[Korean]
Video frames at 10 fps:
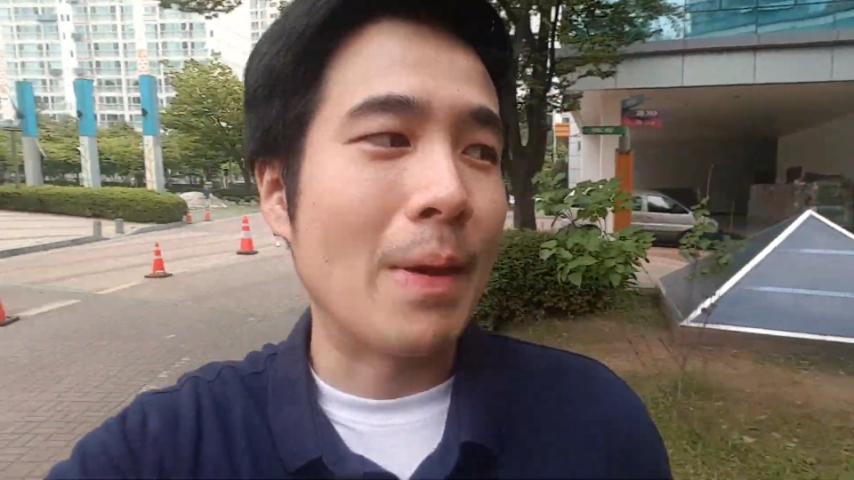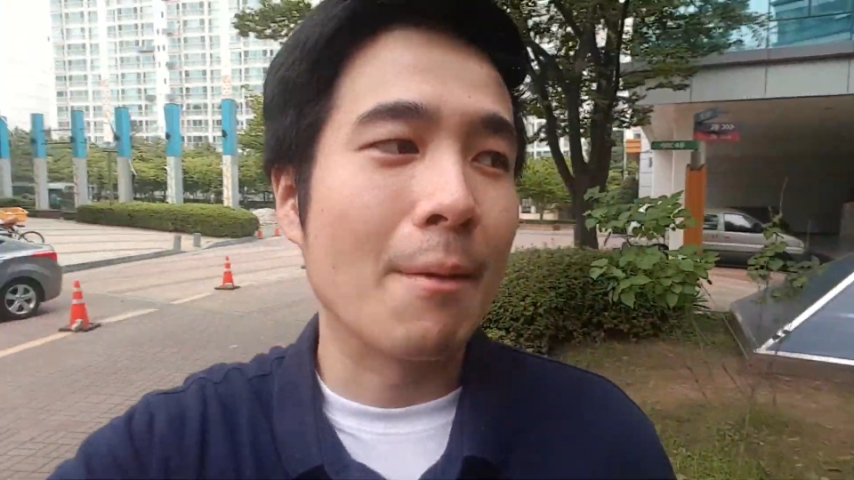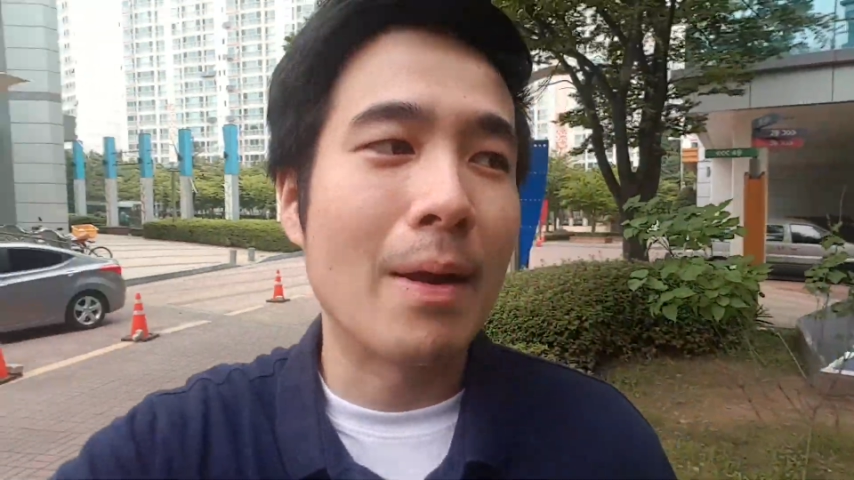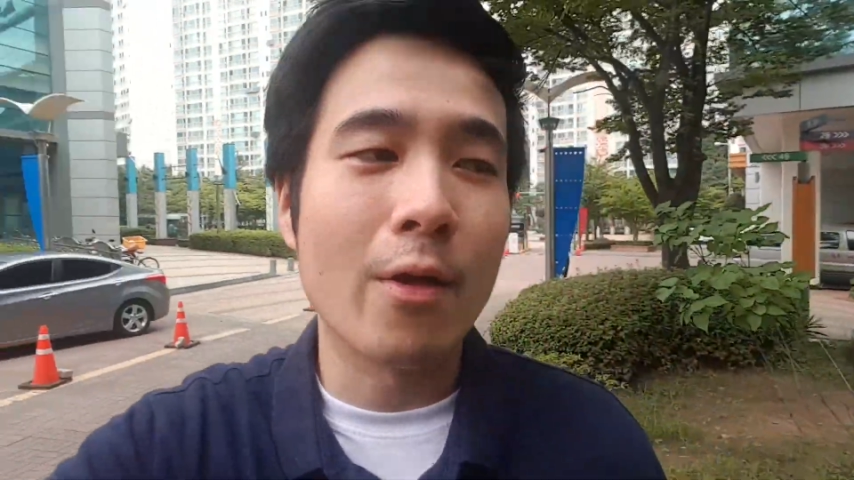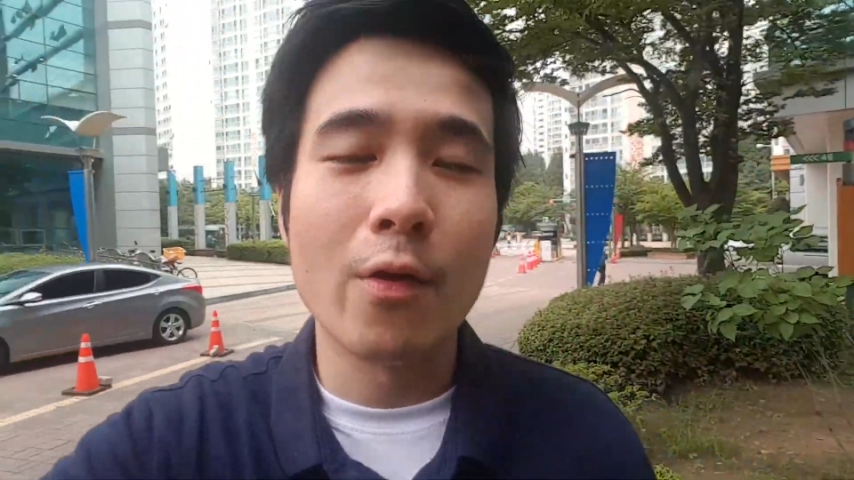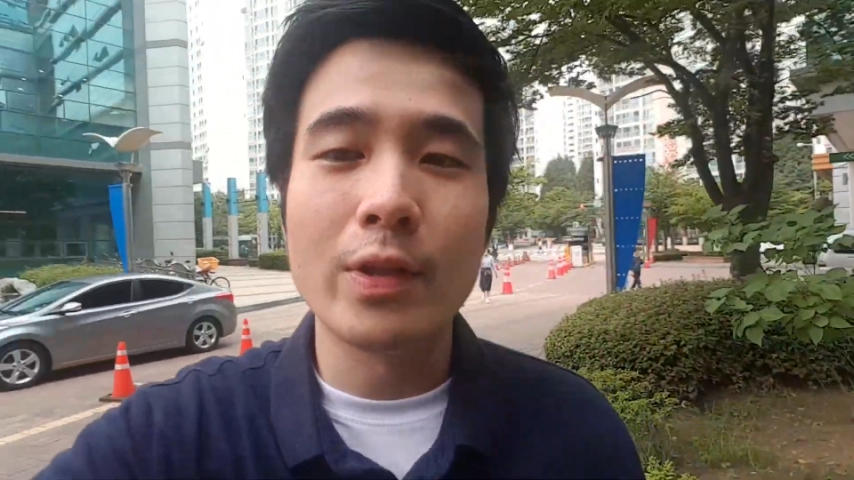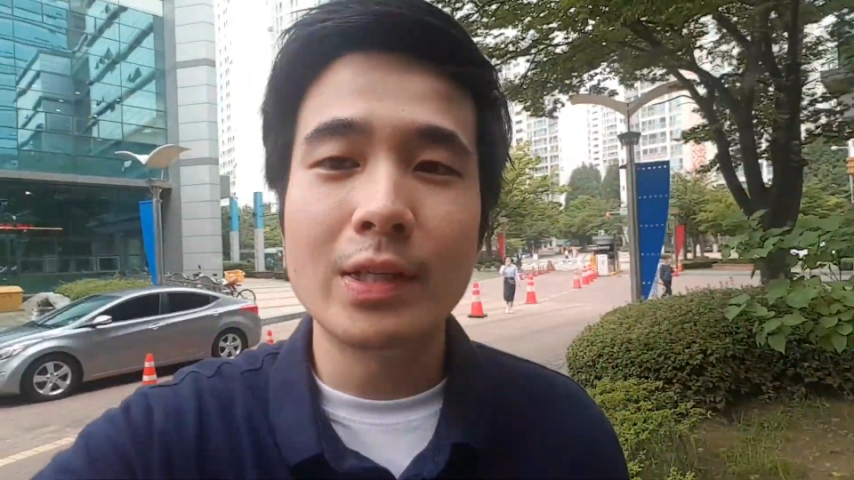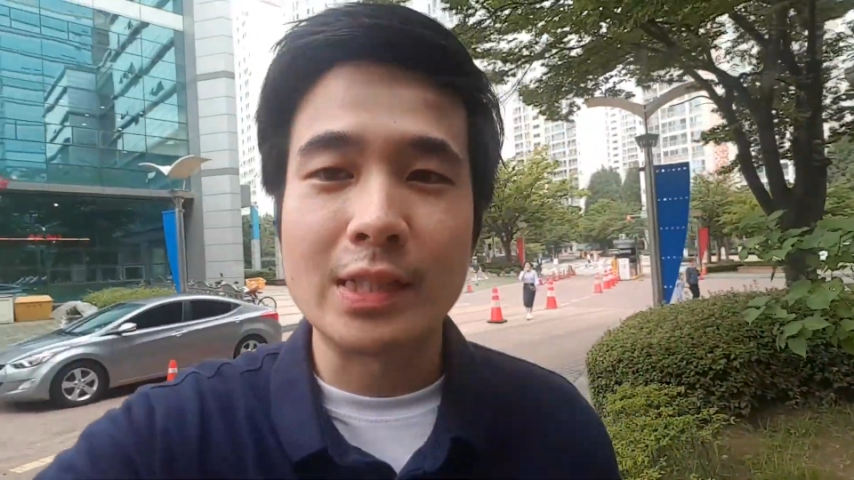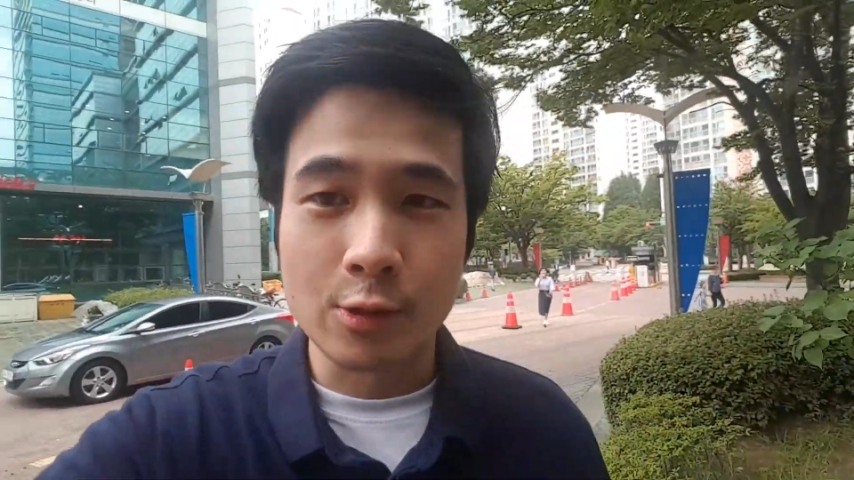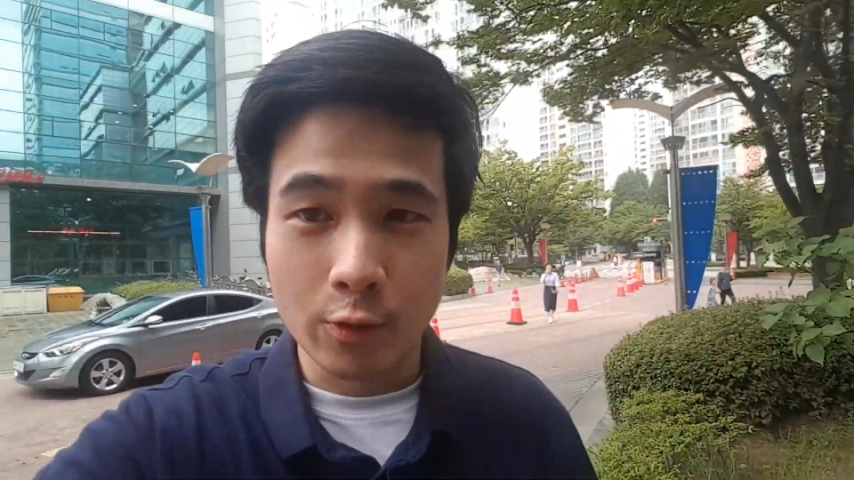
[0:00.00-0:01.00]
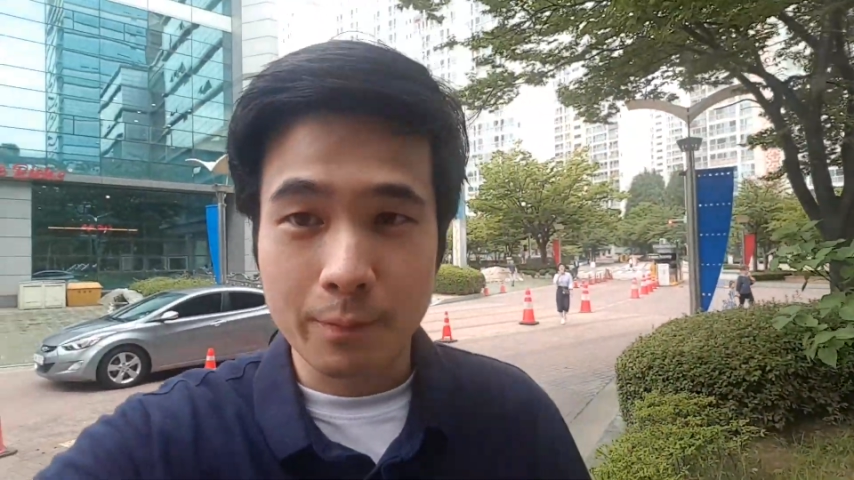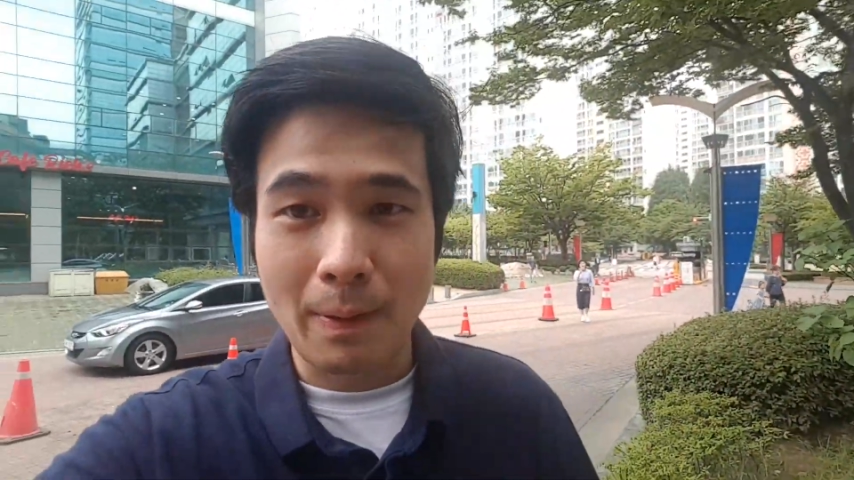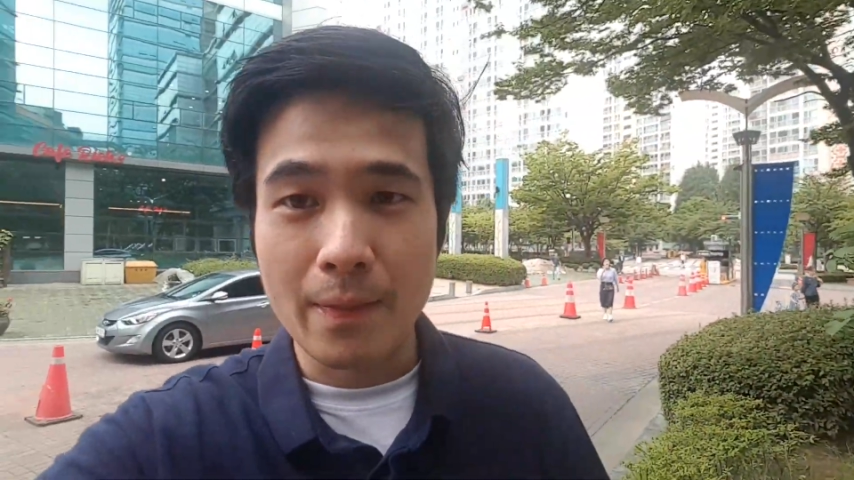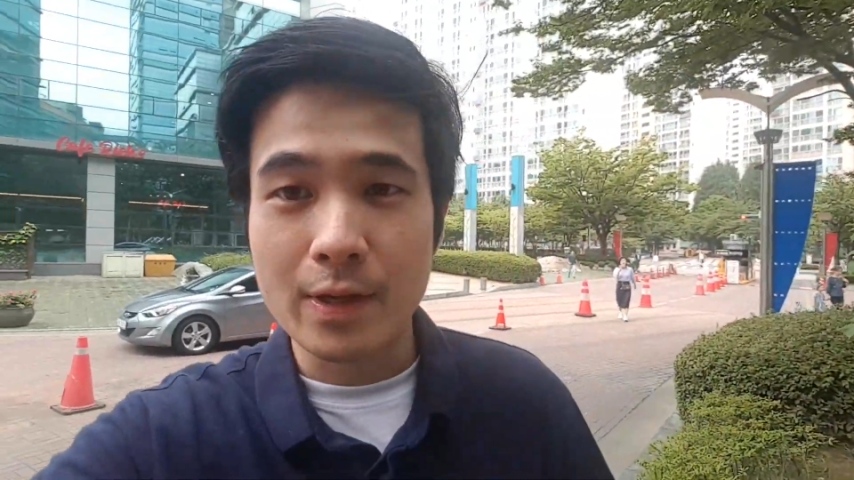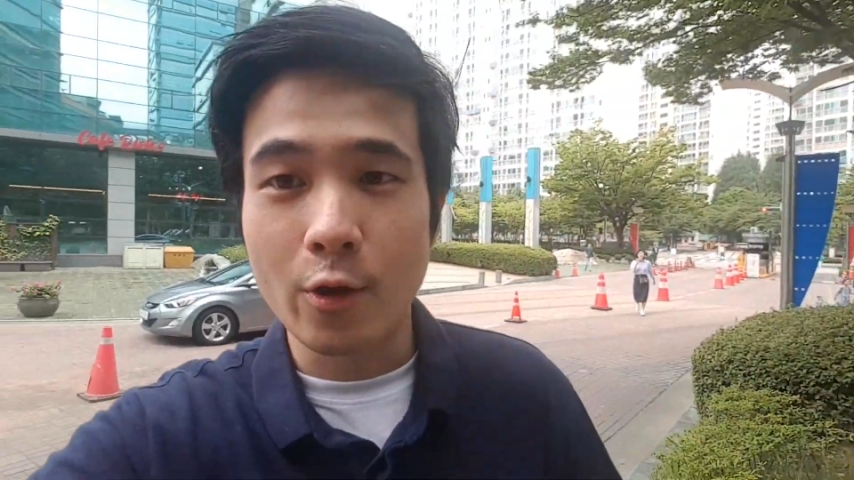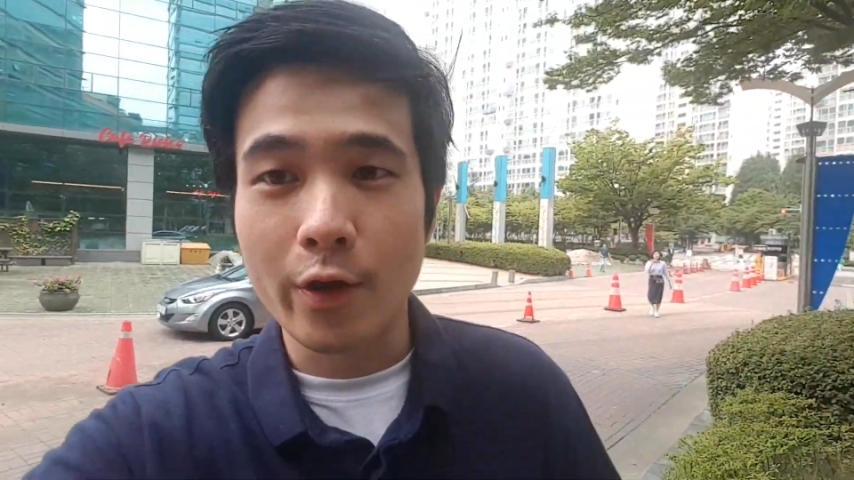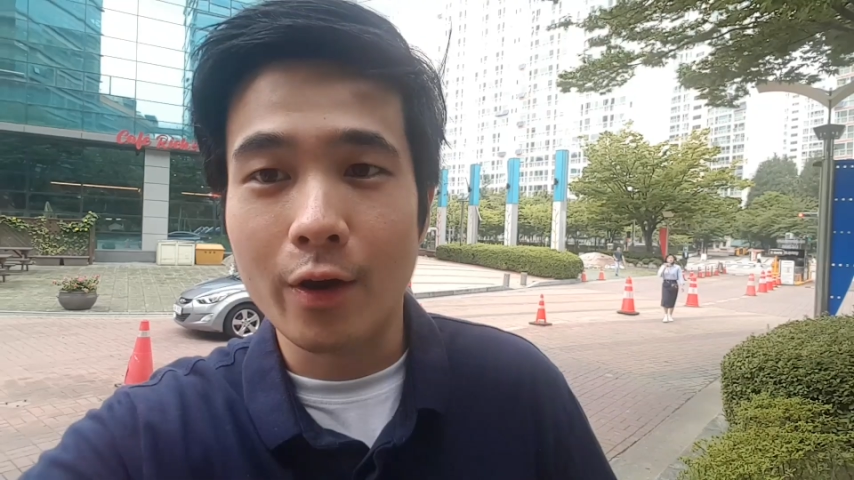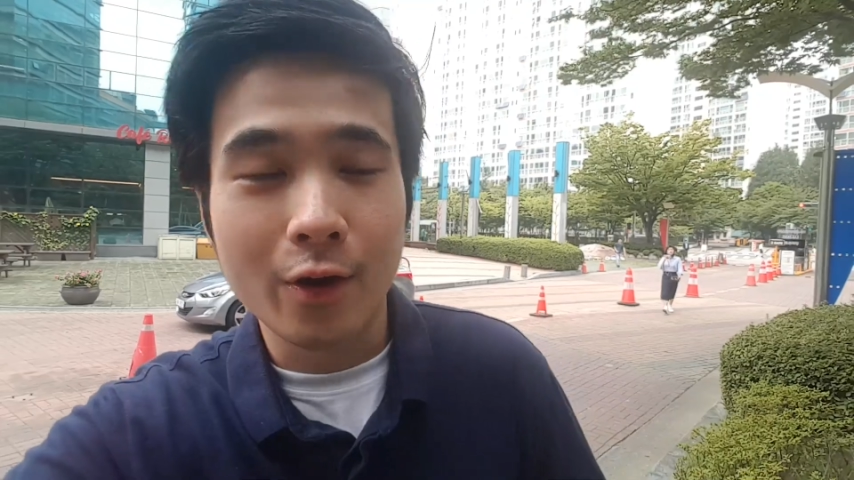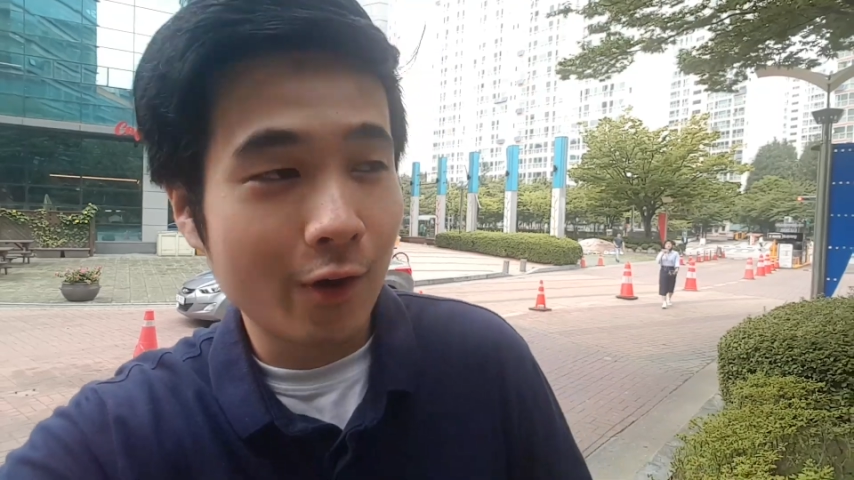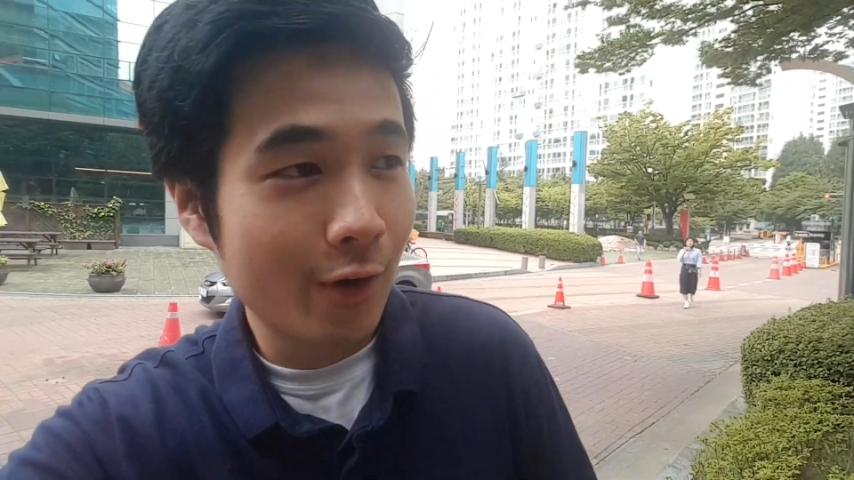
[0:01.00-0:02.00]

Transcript: 100만 원을 지원받는 거예요.